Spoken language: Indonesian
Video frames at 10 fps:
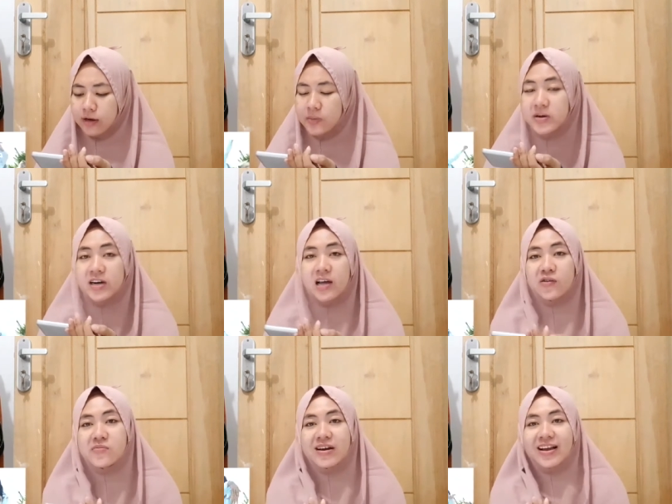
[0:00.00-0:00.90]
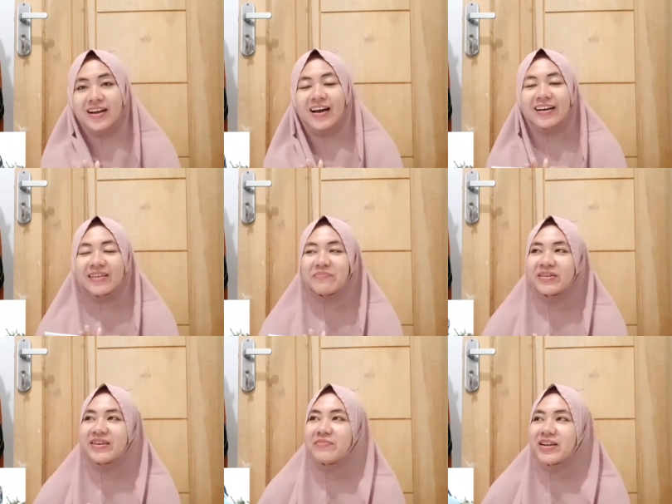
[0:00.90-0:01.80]
ini bener lagu mereka
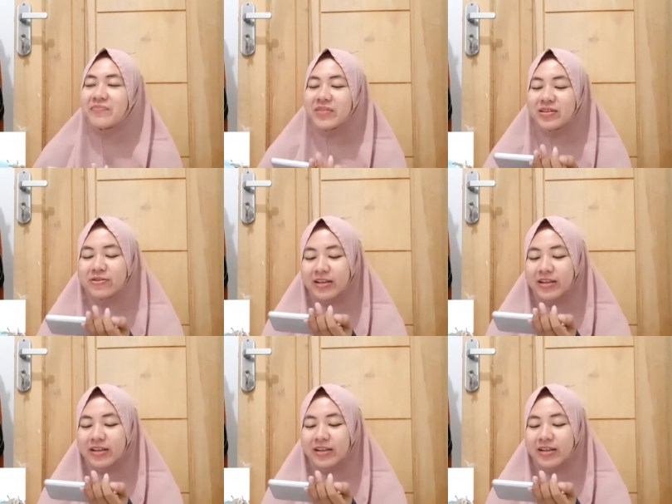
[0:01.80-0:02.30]
rappernya mirip itu